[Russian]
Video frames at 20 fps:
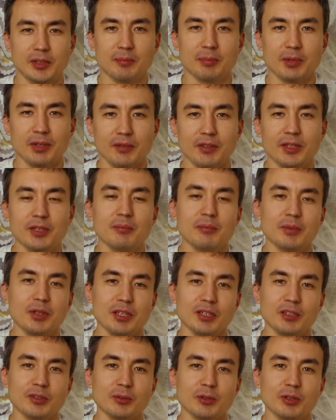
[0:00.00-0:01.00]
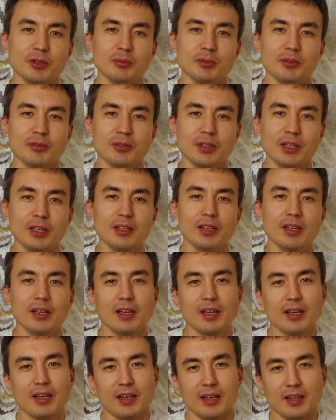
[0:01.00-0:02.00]
Всем привет, меня зовут Тимофей.
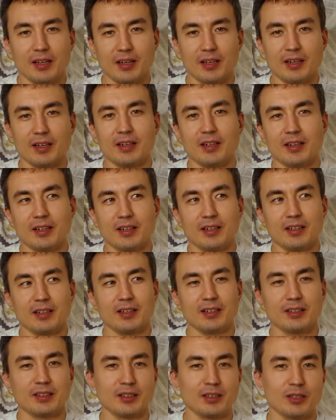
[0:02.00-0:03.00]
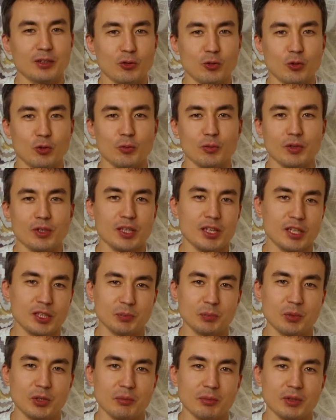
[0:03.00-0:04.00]
А это такое у
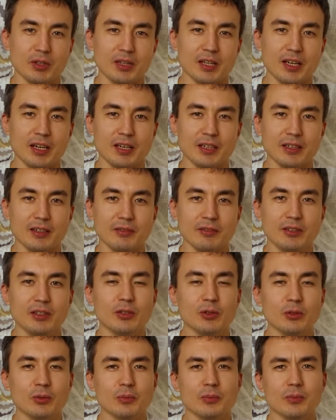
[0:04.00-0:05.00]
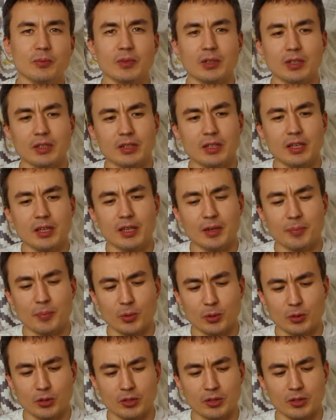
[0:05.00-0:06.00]
меня экспериментальное видео, где
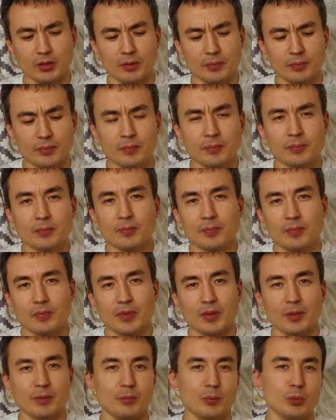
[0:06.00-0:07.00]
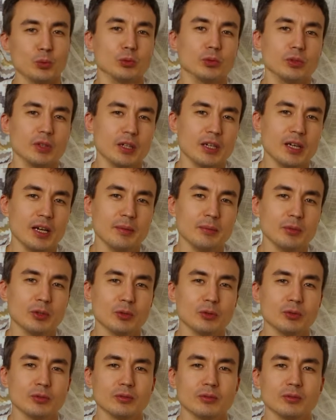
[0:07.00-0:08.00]
я просто буду на
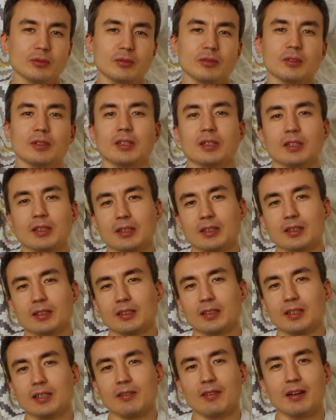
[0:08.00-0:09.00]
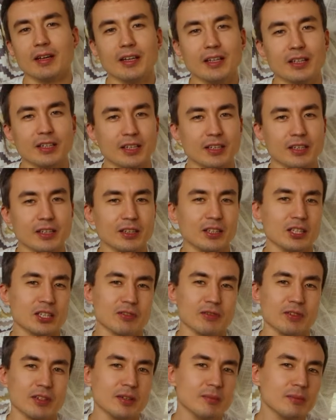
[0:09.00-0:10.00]
камеру а, говорить
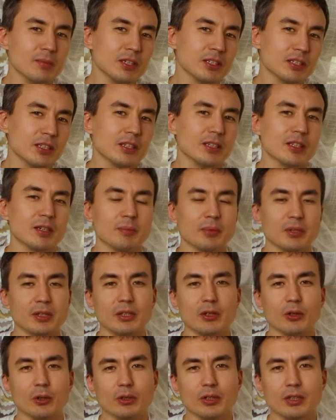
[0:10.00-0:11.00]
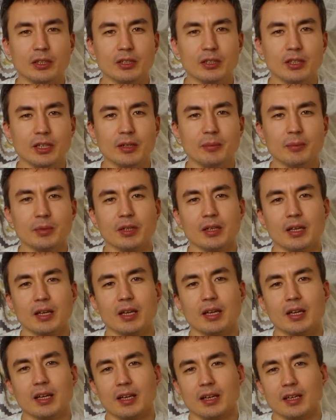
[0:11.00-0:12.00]
какие-то свои мысли на определенные темы.